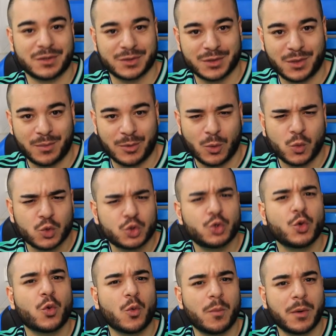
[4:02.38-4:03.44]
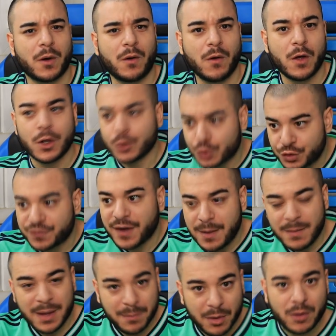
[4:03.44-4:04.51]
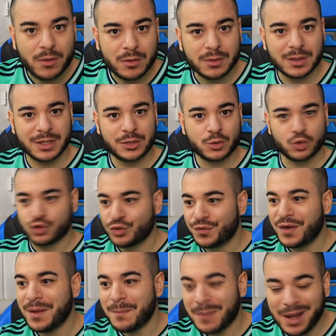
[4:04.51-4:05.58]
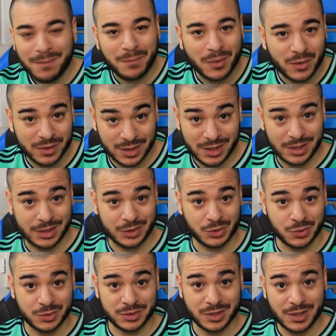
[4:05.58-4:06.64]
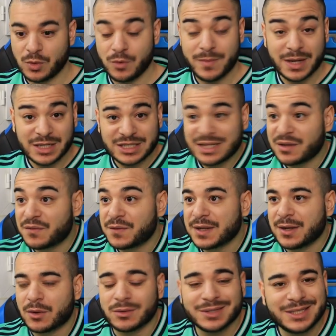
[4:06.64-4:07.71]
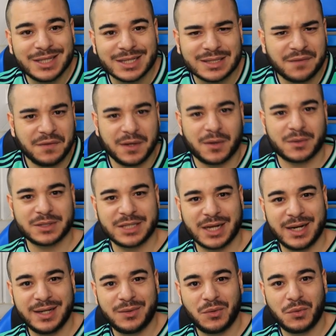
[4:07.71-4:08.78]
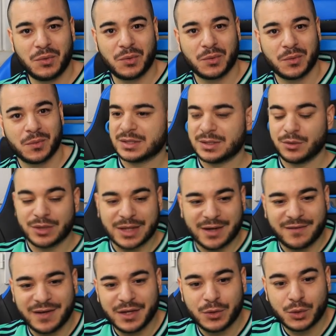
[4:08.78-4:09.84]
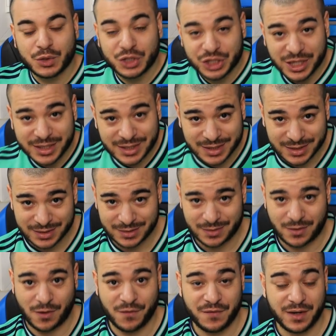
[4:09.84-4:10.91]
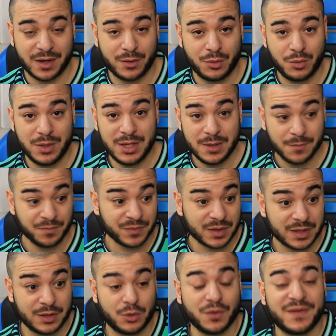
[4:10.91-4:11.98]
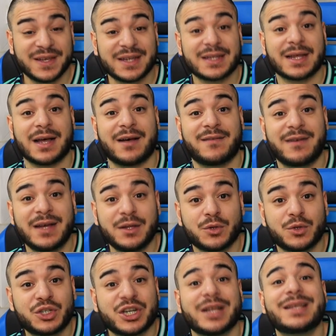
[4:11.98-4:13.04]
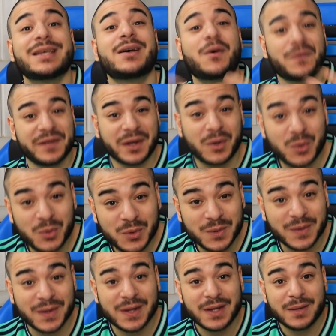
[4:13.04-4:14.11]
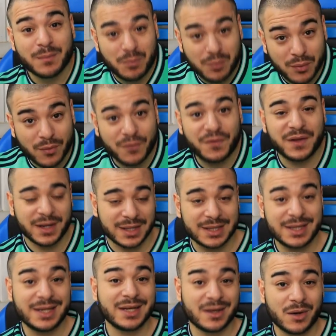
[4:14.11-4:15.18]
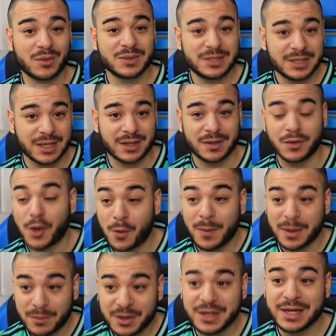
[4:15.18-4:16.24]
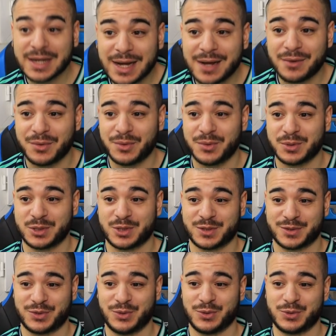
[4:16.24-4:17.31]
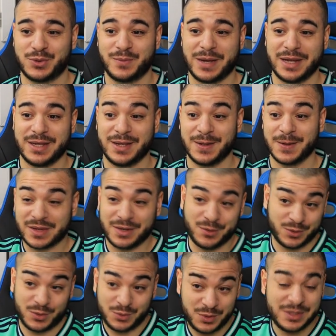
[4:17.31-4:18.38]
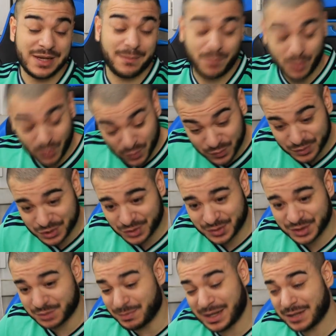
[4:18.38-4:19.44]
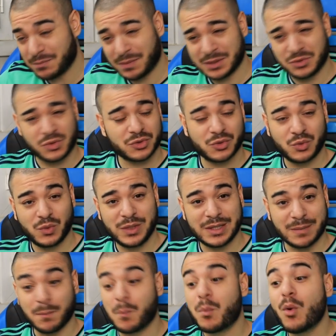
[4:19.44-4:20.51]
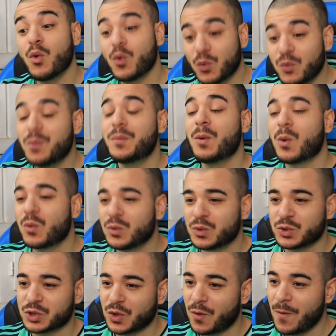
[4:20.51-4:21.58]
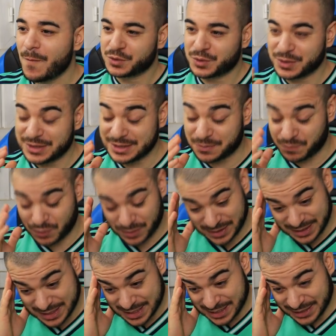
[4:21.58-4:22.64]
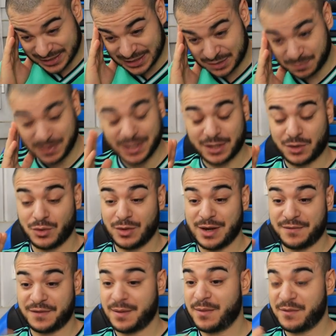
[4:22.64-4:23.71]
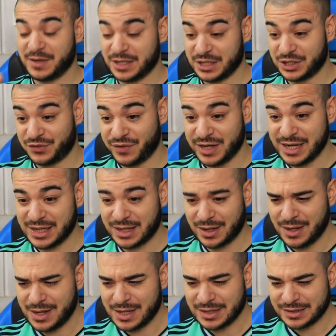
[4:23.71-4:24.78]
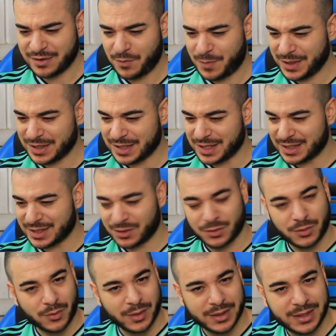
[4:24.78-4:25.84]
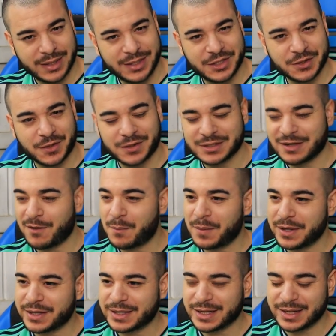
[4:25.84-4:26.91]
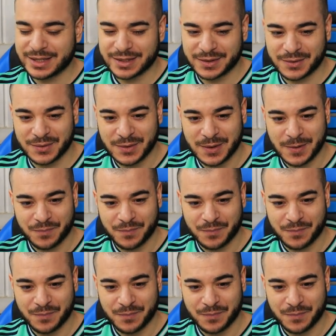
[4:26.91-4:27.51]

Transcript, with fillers: ensemble, on se comprend. Tu vas m'apprendre des choses, tu vas m'apporter des choses. Le mariage, ça te fait grandir, ça fait grandir les deux. C'est le travail de chacun envers lui qui devient un travail de chacun envers l'autre pour faire qu'un et grandir. Normalement, il est là le, sens de se marier. Et aujourd'hui, il y a beaucoup de gens, et je m'arrête pas sur ce tweet, beaucoup, beaucoup de gens se disent purée, j'espère que la femme avec qui je vais être, ça va pas être quelqu'un de trop intelligent, ça va pas être quelqu'un de.